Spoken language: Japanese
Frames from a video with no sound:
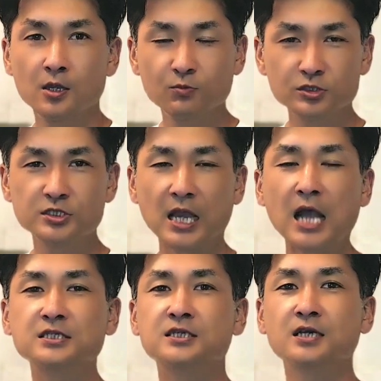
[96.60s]
もし
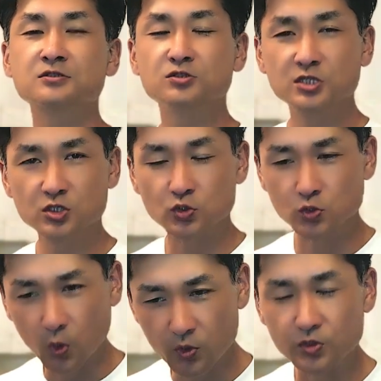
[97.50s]
8月
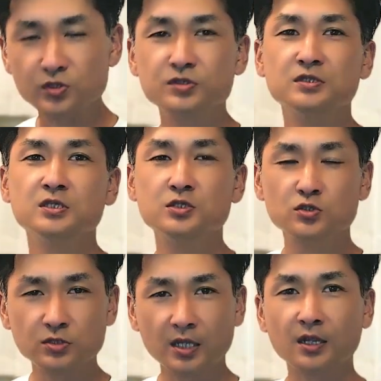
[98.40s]

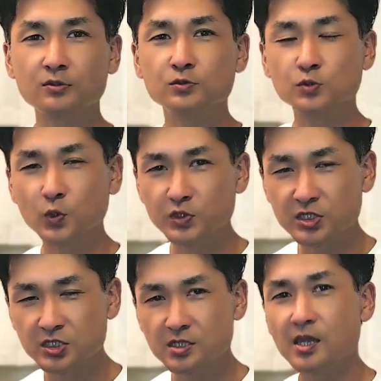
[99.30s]
2627の土
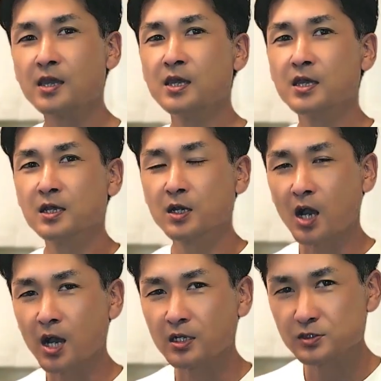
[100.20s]
日で
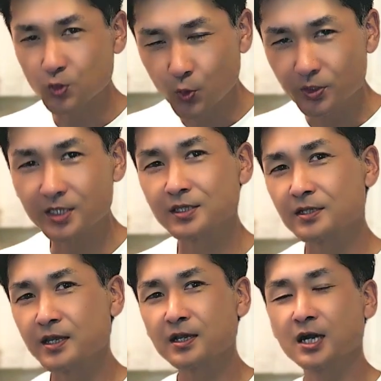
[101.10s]
あそこだった
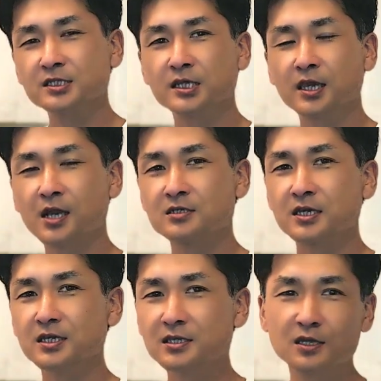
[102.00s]
らね関西見学
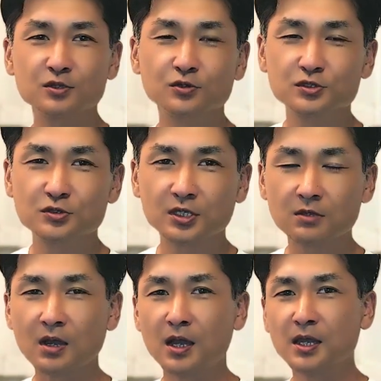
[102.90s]
会行けるよっていう
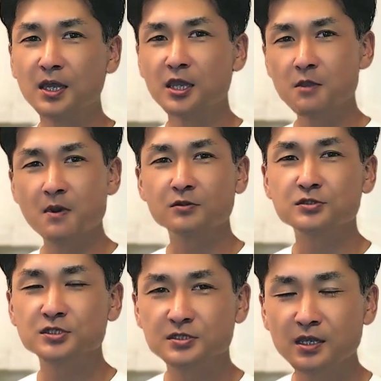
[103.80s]
方は今のう
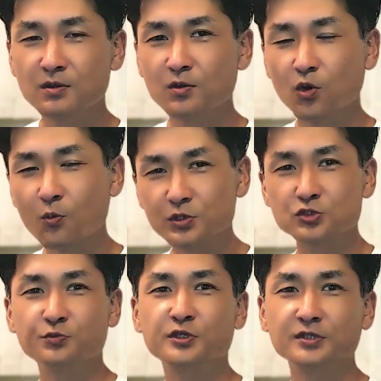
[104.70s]
ちにねお申
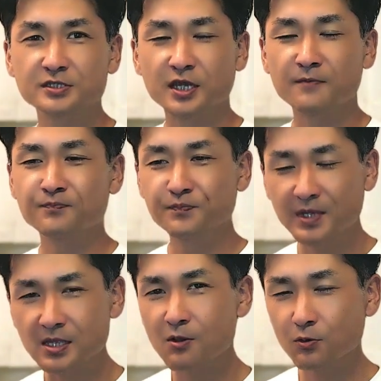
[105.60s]
し込みください
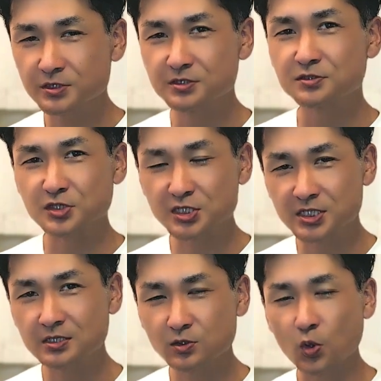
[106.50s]
また後日き
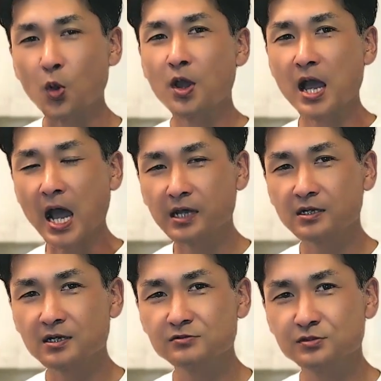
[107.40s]
ちんと
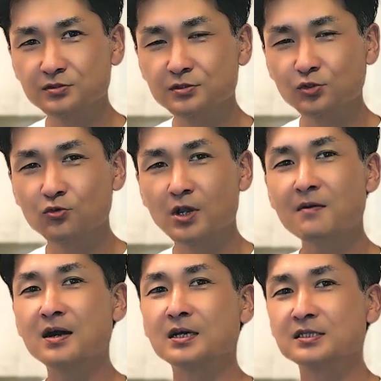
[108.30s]
アナウンスする動画
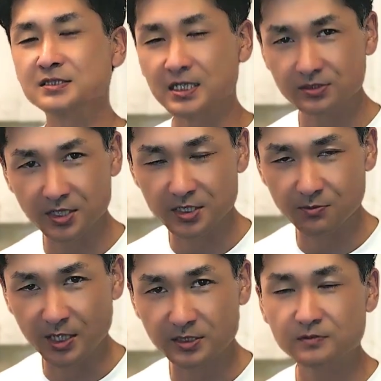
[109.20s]
は撮影し
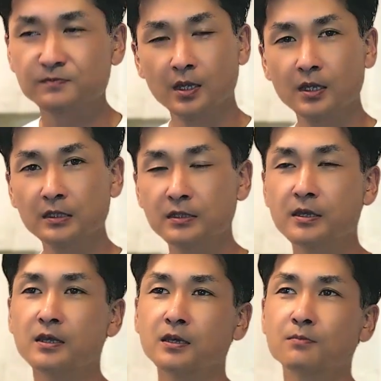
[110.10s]
ます
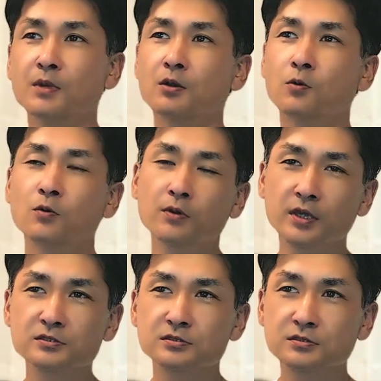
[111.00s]
で、まあ、今
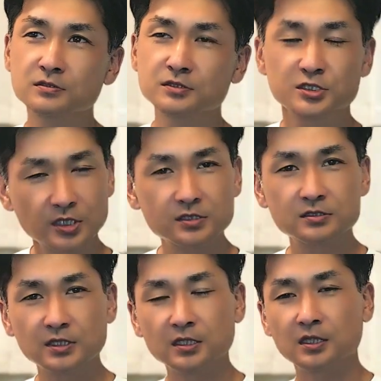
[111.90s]
月7月
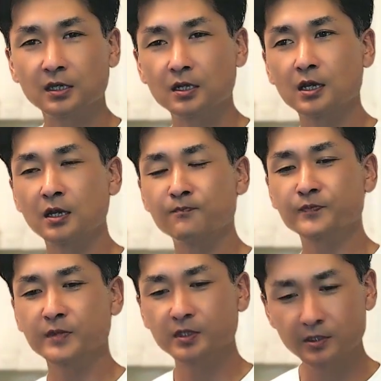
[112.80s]
になってから
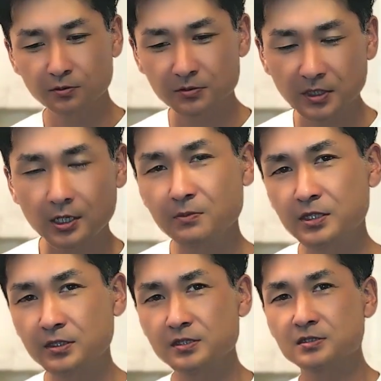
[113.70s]
いろんな加
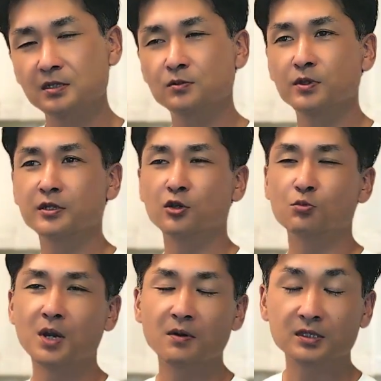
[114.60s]
盟店さんのエリアを
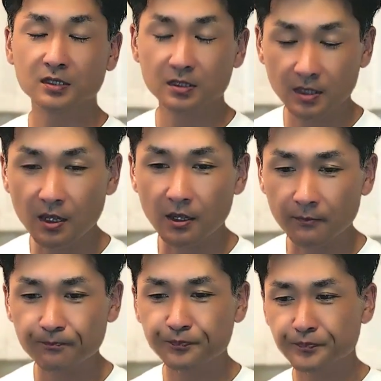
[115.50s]
回ってて
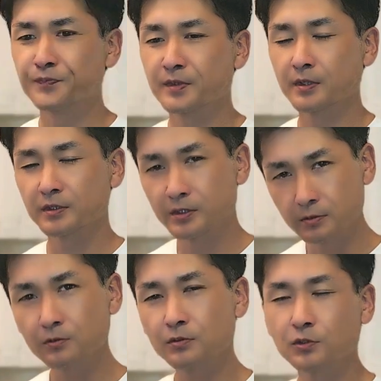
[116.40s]
昨
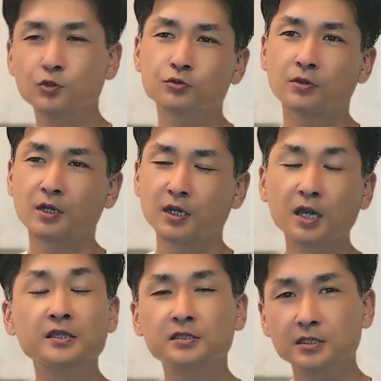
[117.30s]
日京都から
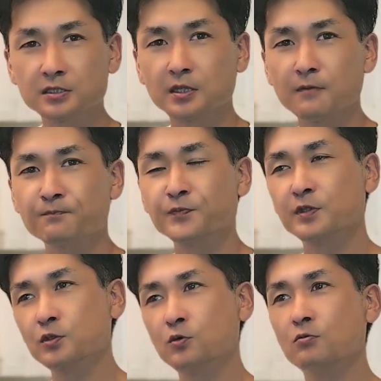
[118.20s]
帰ってきてで
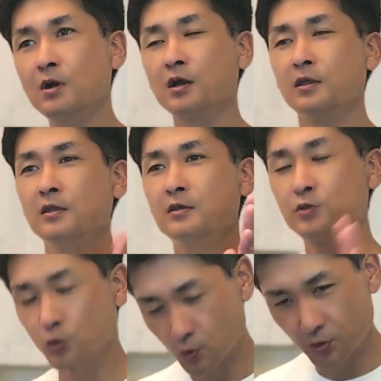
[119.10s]
今日は
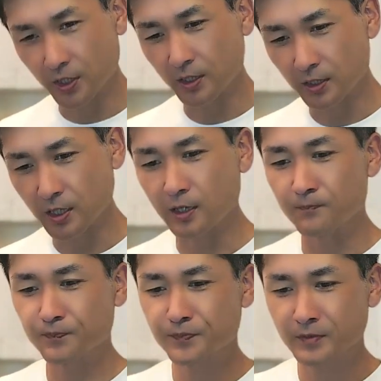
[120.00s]
兵庫県から、
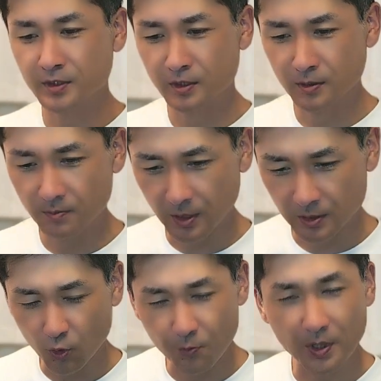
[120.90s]
まあ、
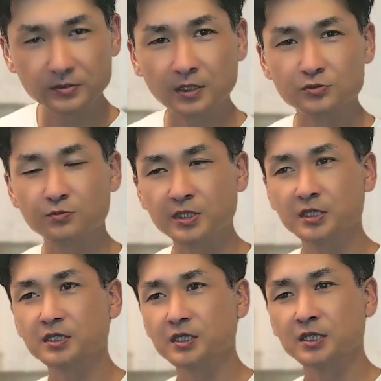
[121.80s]
ンパクトハウスを見
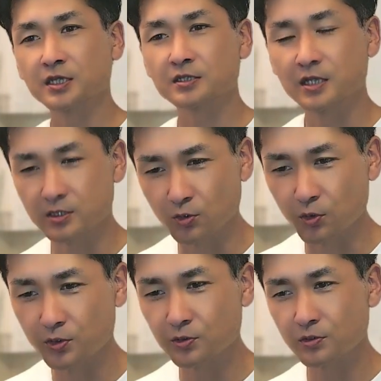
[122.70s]
に来ていただいたりと
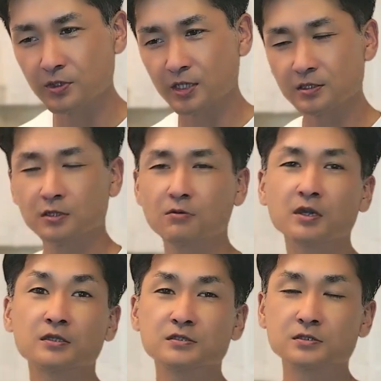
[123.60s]
いろいろやってるわ
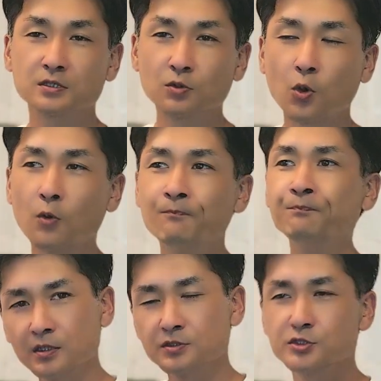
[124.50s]
けですけど
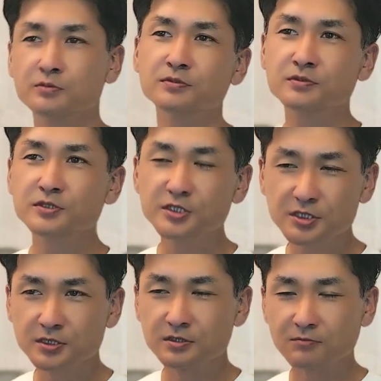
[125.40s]
自分自
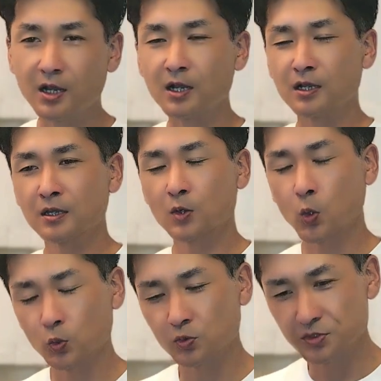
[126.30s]
身は
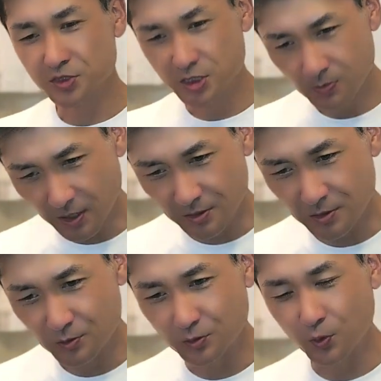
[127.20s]
この千葉っ
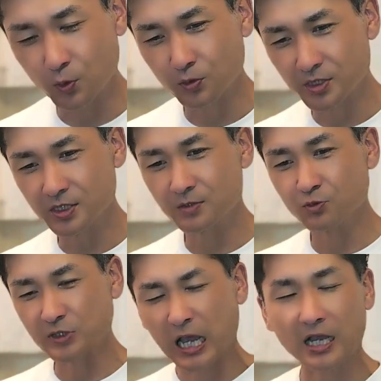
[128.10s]
ていうところに
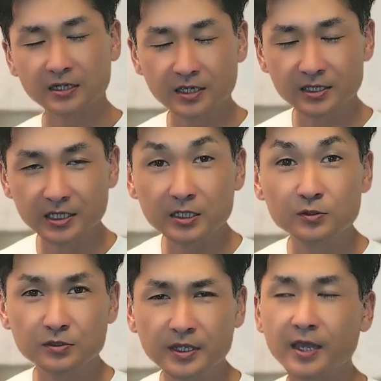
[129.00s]
長年い
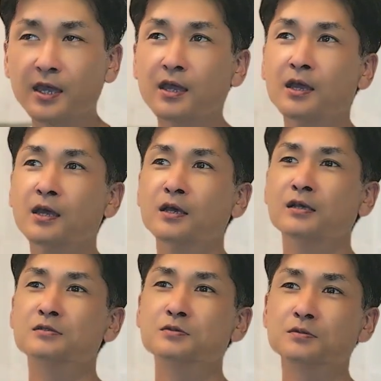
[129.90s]
るんで
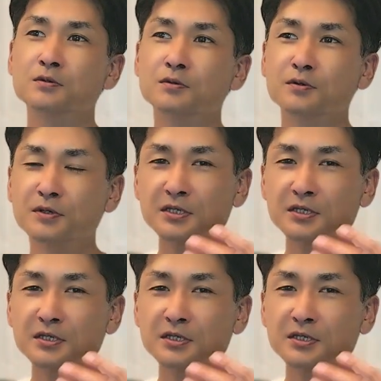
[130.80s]
その